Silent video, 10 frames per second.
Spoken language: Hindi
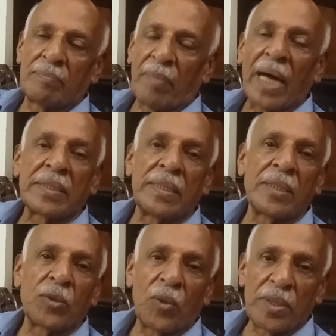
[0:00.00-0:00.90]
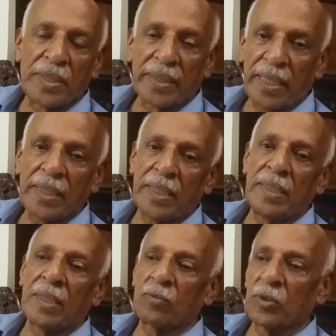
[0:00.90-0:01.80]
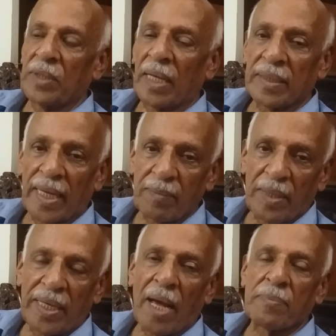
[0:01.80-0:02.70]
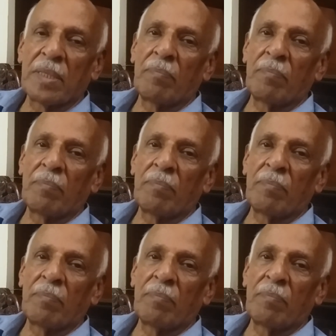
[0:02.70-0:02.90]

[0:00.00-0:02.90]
बातचीत थोड़ी सी की थी जो कुछ जानकारी मैंने आपसे